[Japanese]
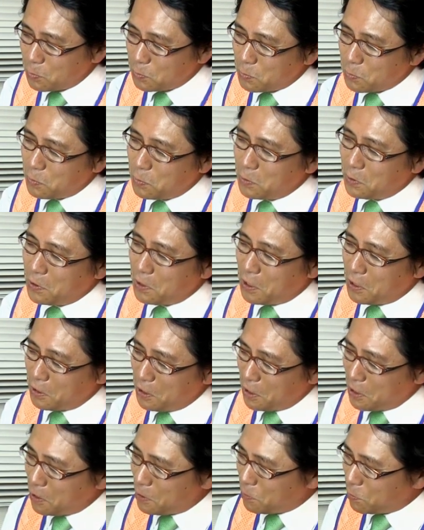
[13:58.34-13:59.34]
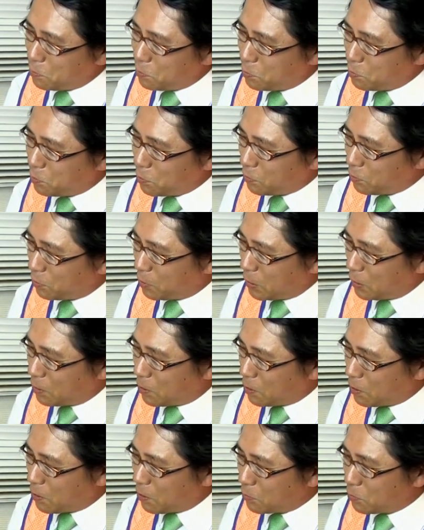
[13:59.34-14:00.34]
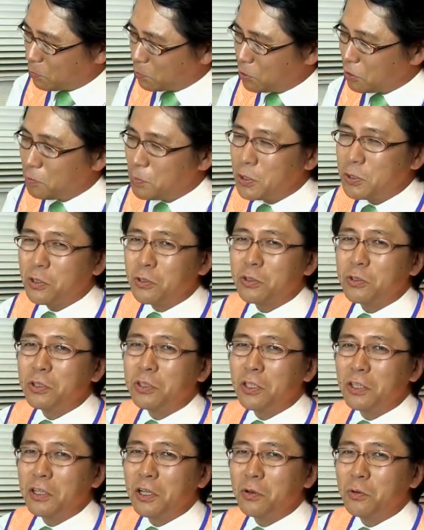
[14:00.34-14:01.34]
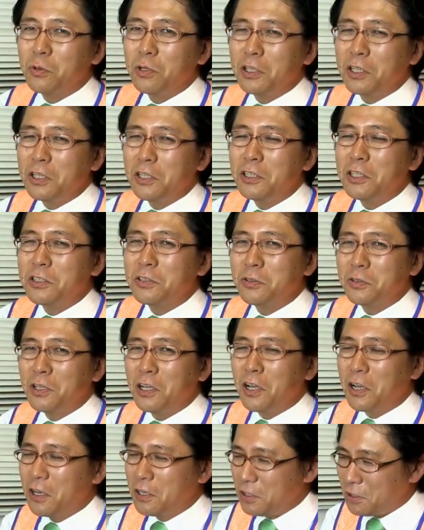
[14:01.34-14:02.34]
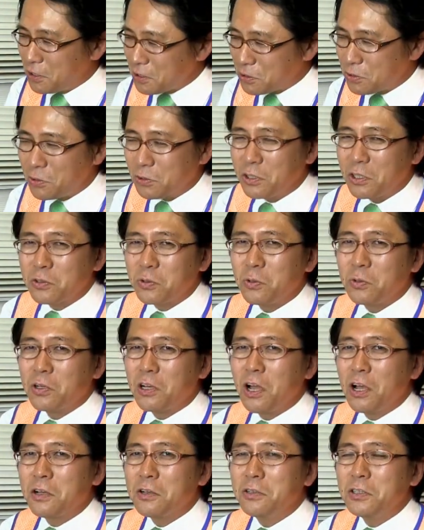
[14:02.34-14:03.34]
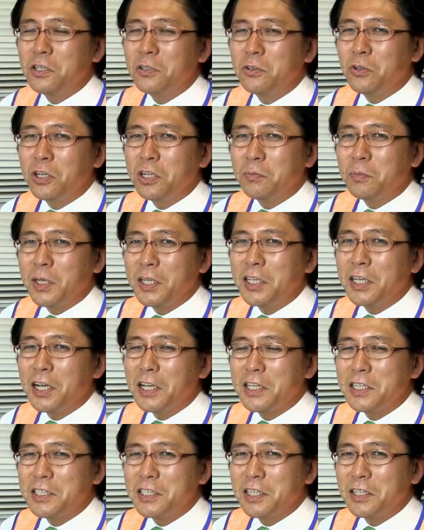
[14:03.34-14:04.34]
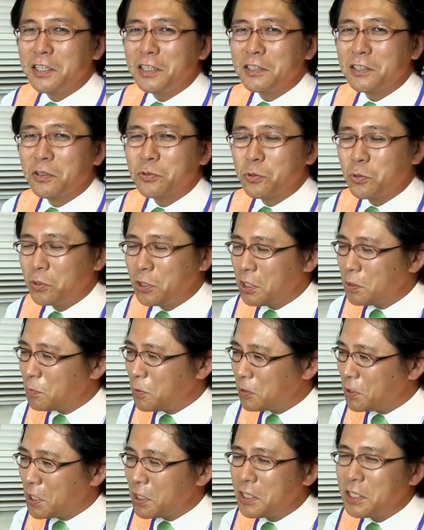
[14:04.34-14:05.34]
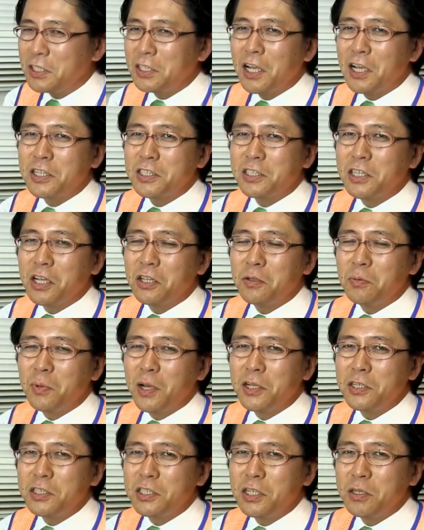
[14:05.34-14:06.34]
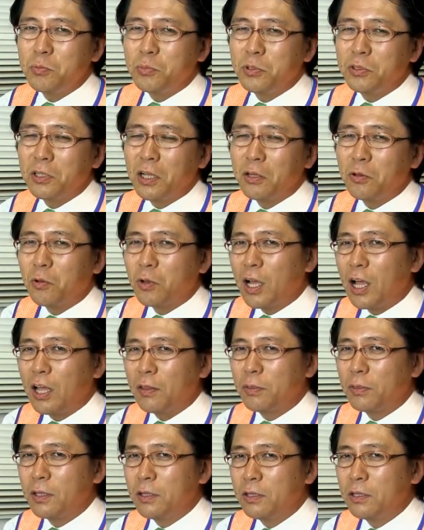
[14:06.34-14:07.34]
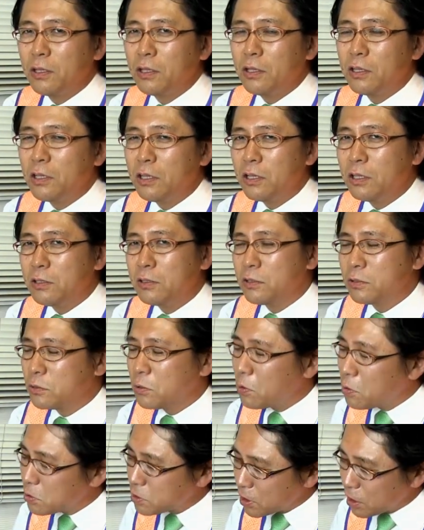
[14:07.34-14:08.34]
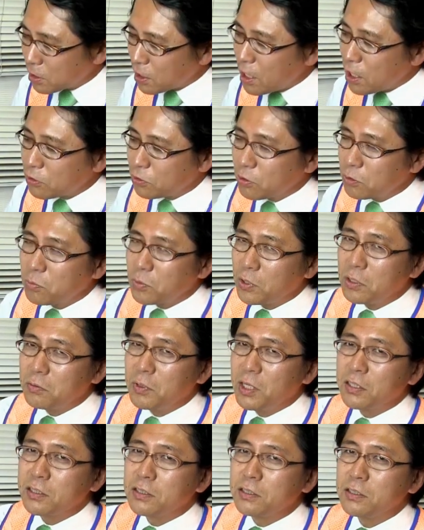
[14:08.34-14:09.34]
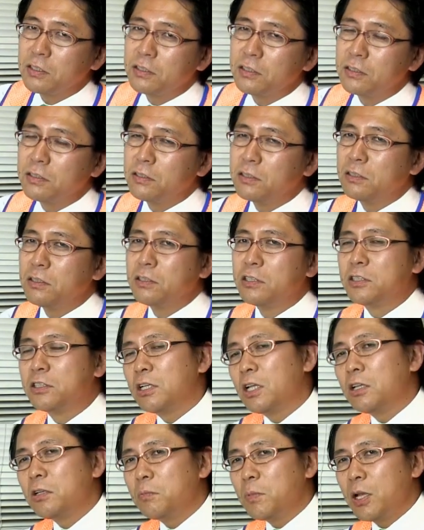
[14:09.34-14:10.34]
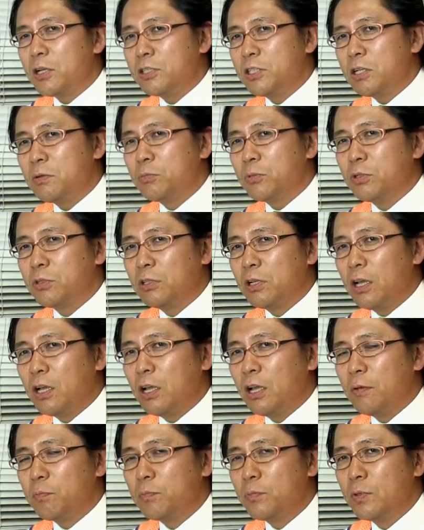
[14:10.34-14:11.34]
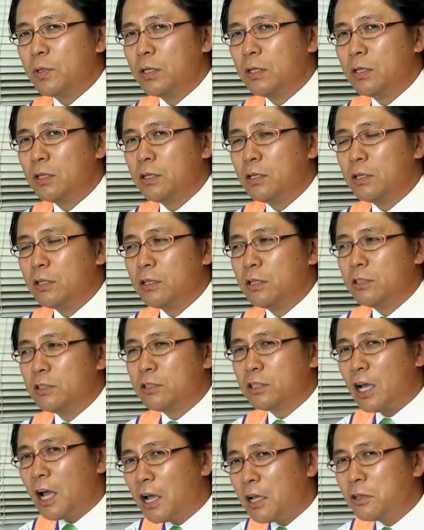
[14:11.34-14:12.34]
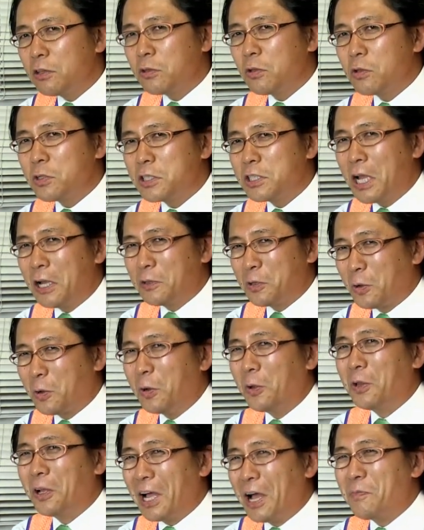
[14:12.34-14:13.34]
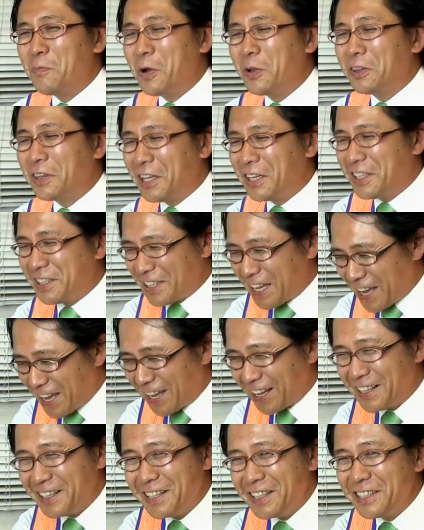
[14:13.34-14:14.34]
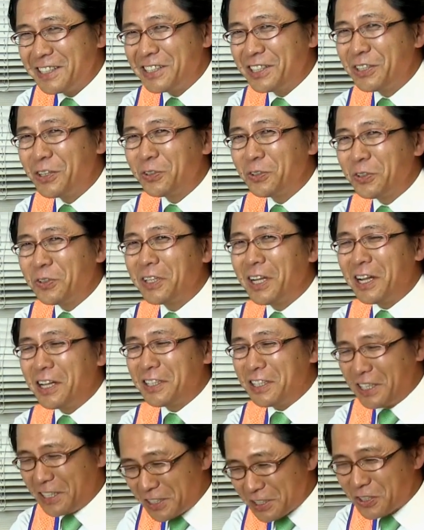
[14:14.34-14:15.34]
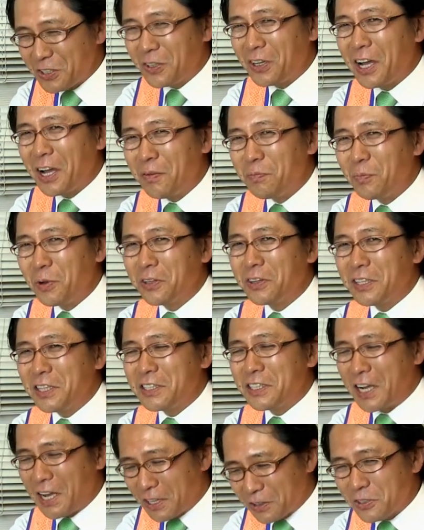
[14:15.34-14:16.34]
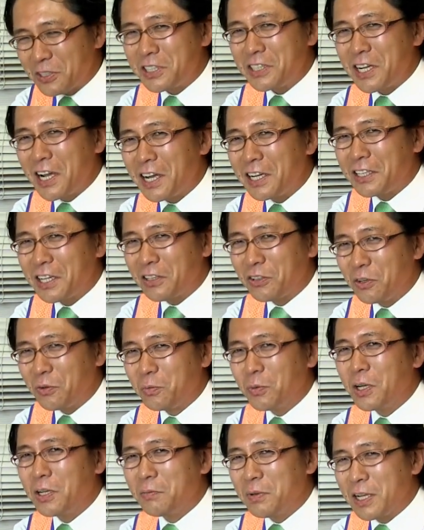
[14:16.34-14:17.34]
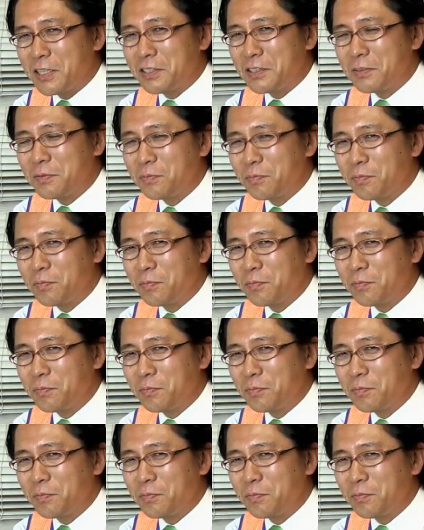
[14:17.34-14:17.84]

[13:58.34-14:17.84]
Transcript: そんなねだってあの郵便局行ってねこれでいいですよねあいいですよってそれ確取ればいい話じゃないですかそれもできない信濃前新聞なのかそうじゃないと思います信濃前新聞ねちゃんとしたところが持ってきた仕事なら緊張感を持ってちゃんと仕上げたと思います